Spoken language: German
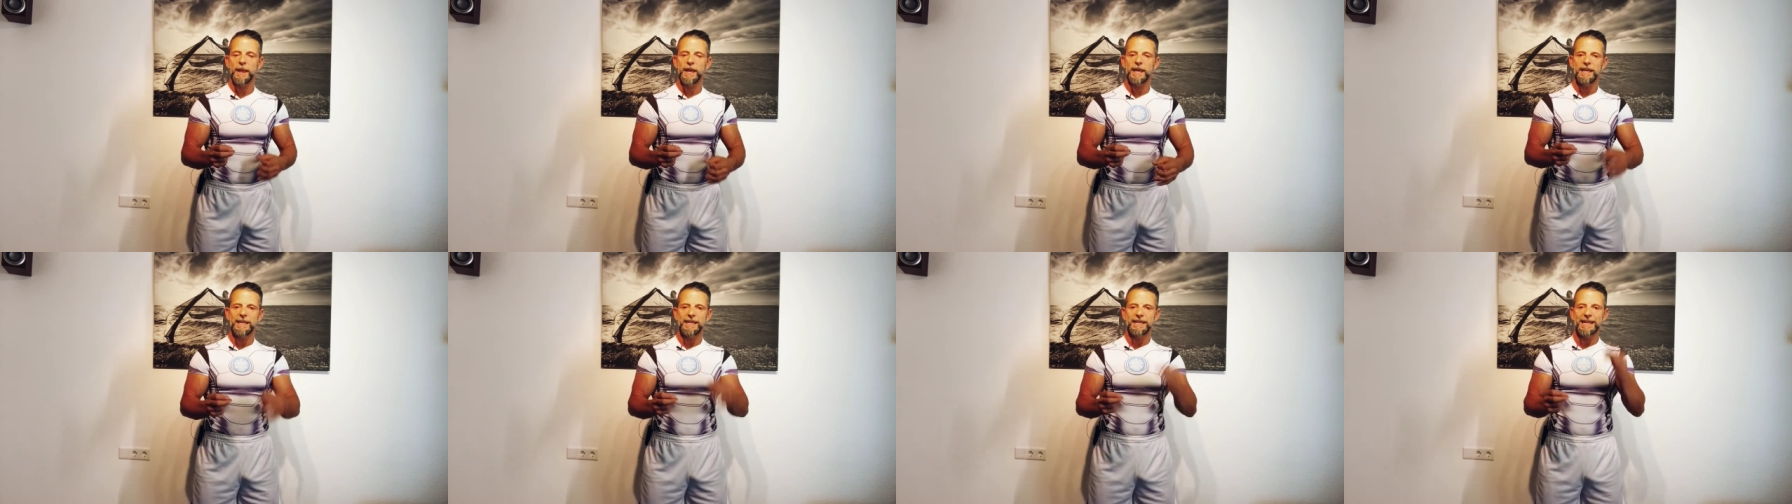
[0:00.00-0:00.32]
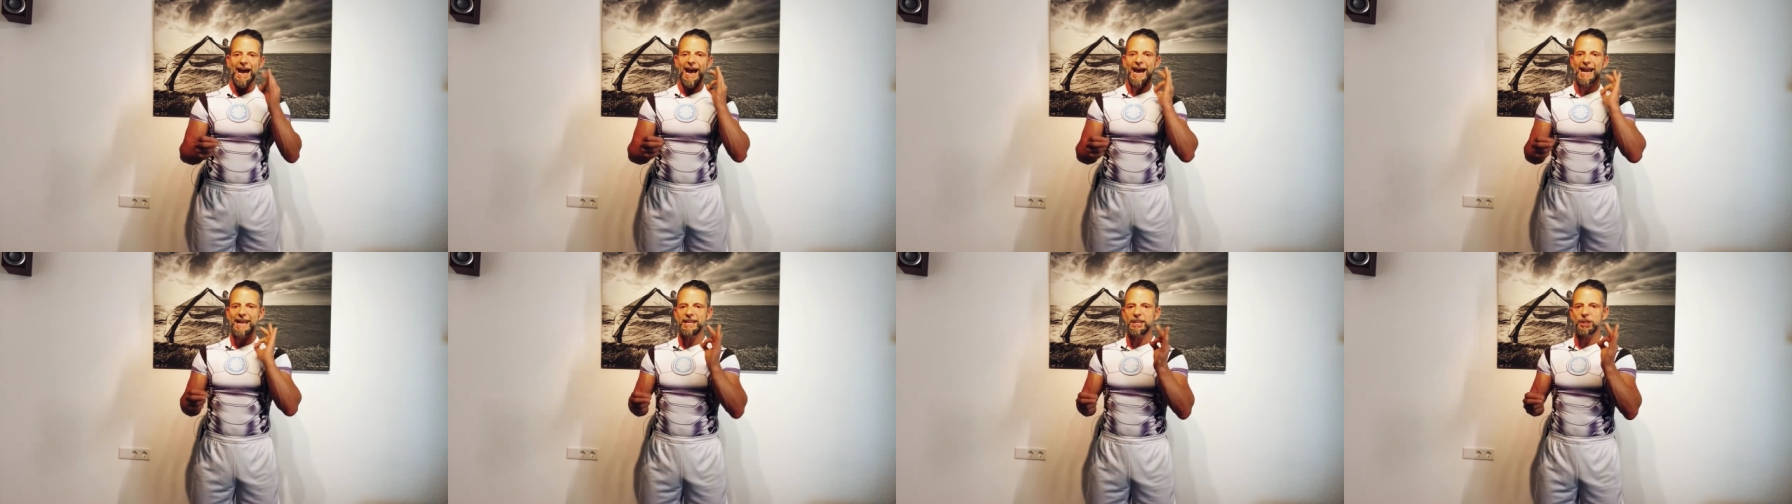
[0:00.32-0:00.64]
in
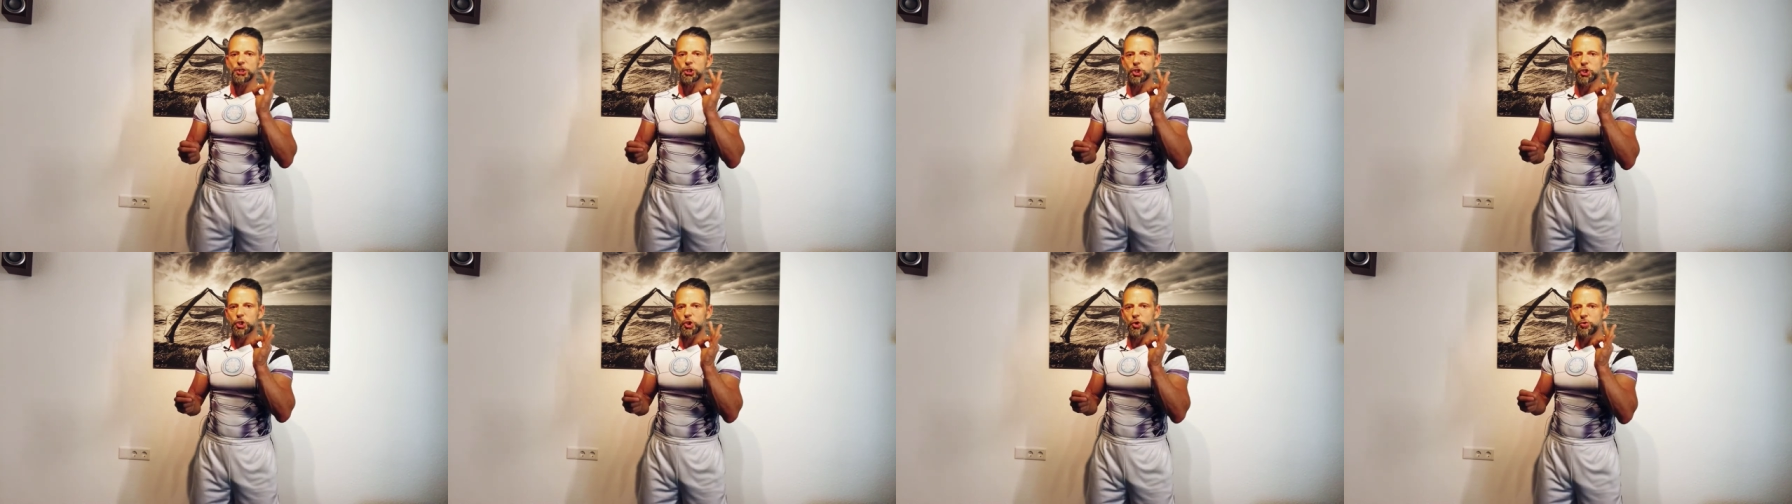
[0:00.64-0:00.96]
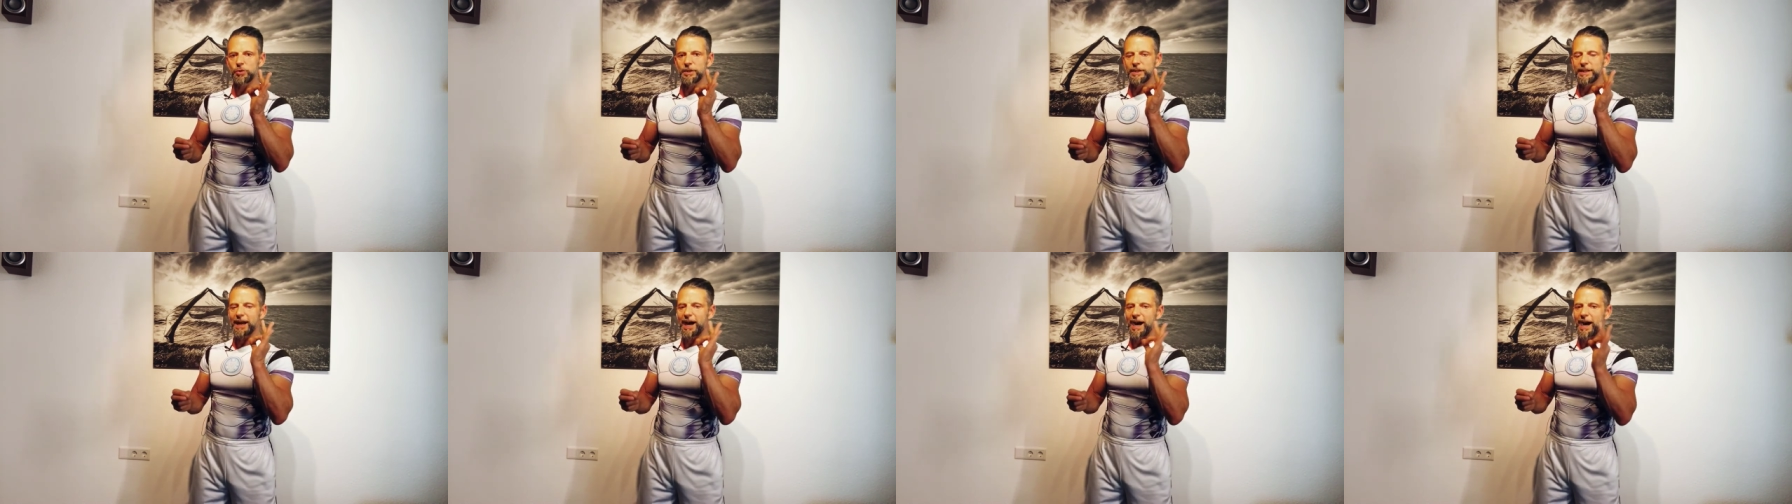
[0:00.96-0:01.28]
einer
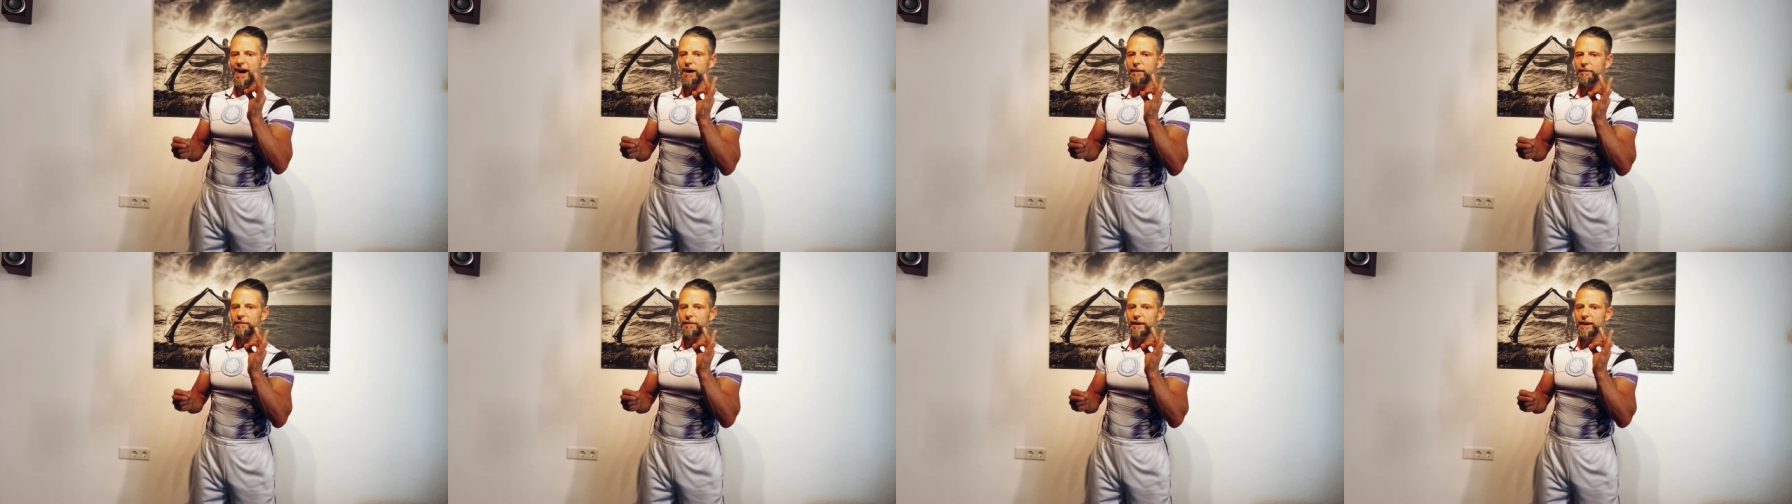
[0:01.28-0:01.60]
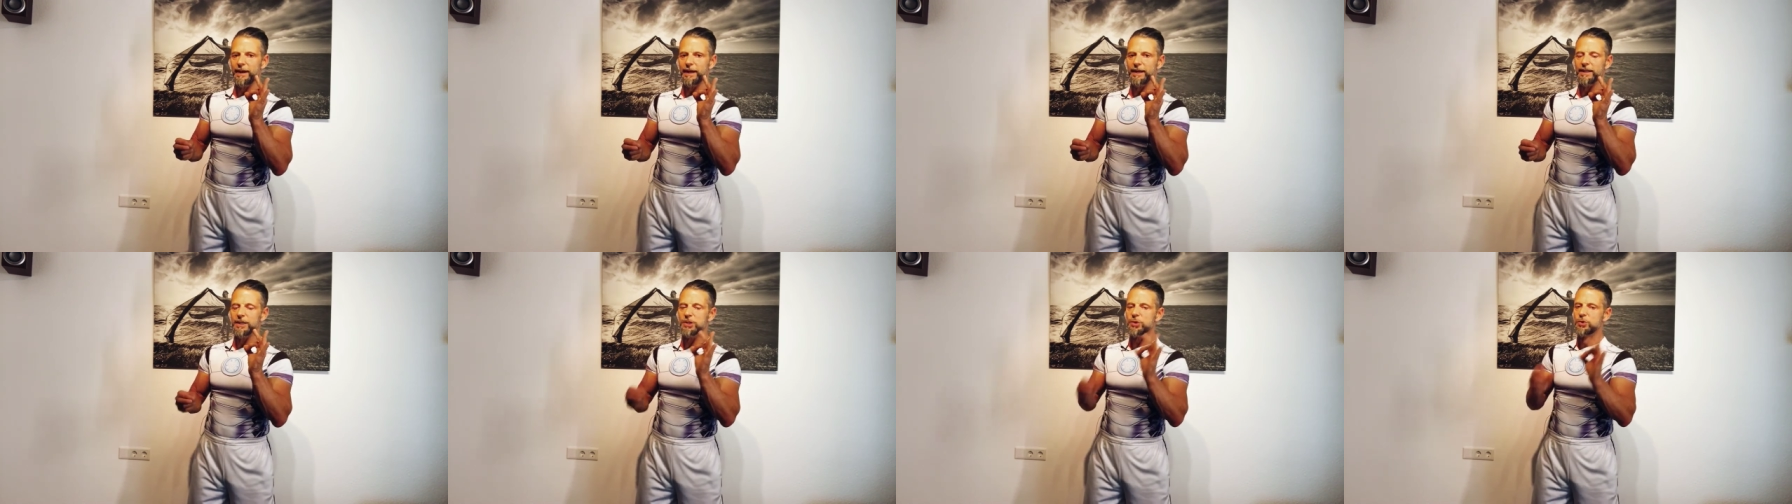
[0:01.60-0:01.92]
Stunde
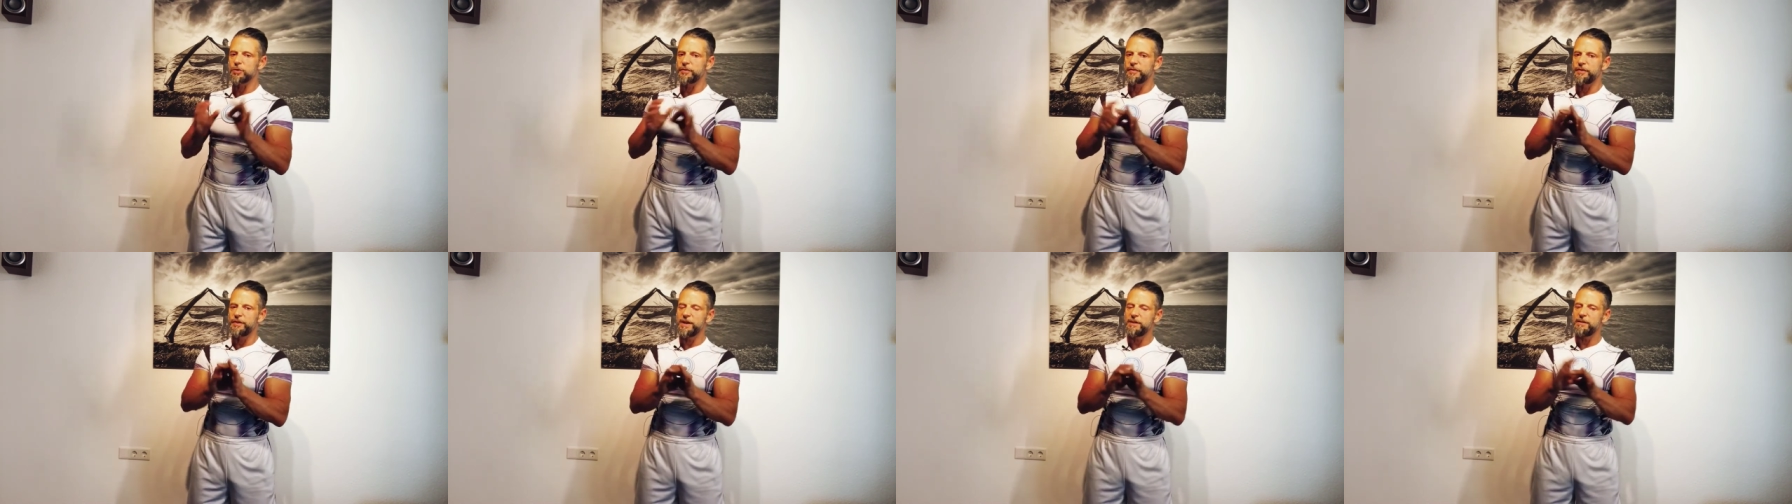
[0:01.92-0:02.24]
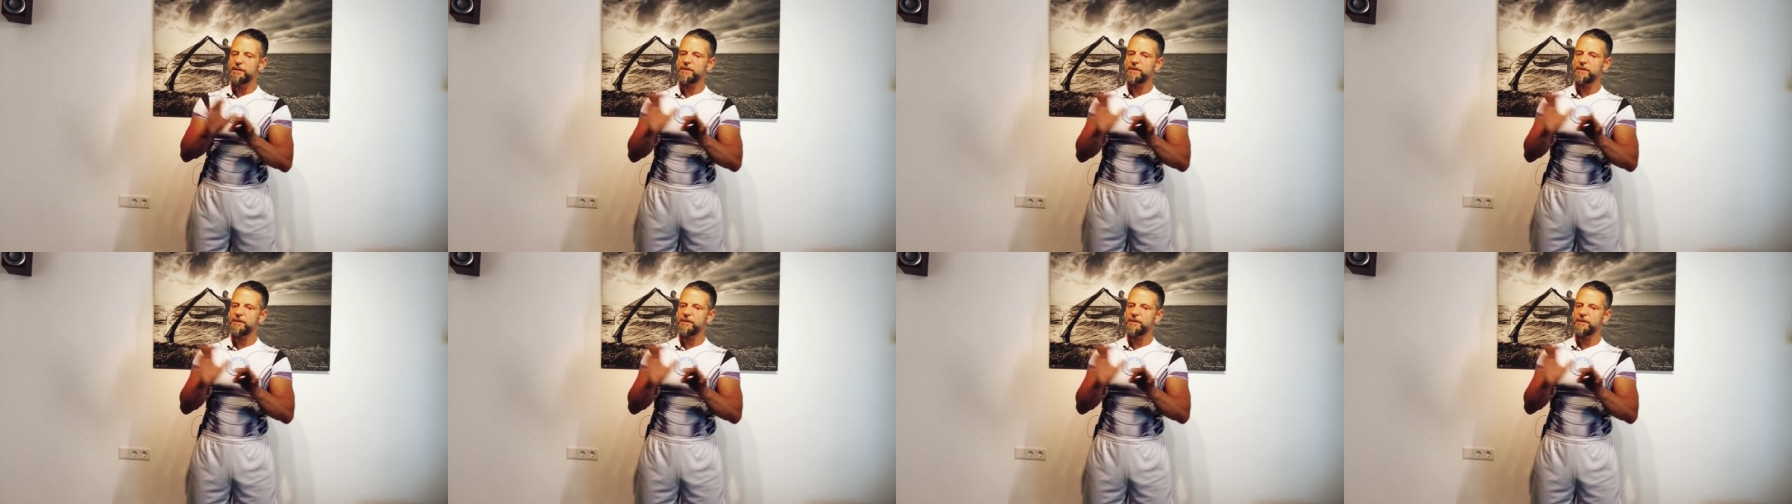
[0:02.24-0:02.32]
Arbeit so viel